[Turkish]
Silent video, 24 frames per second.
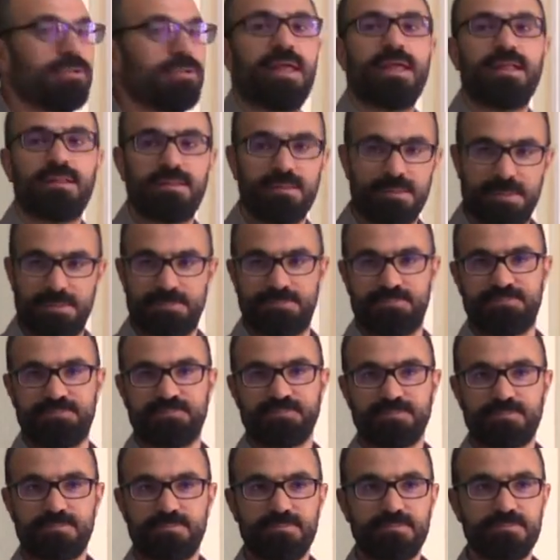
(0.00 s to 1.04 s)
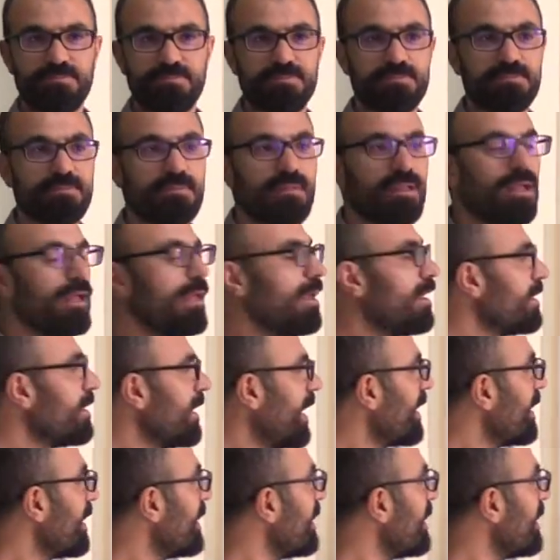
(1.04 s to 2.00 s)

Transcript: değil değil mi? Yani